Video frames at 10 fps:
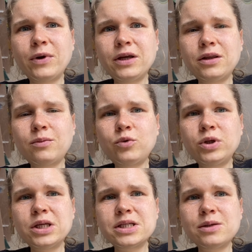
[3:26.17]
Поэтому,
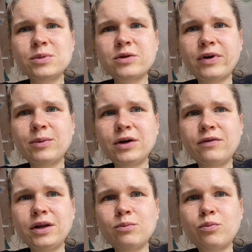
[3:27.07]
если мы с вами
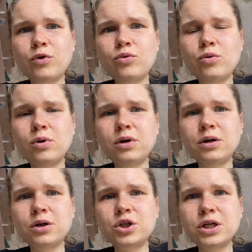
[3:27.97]
говорим про а,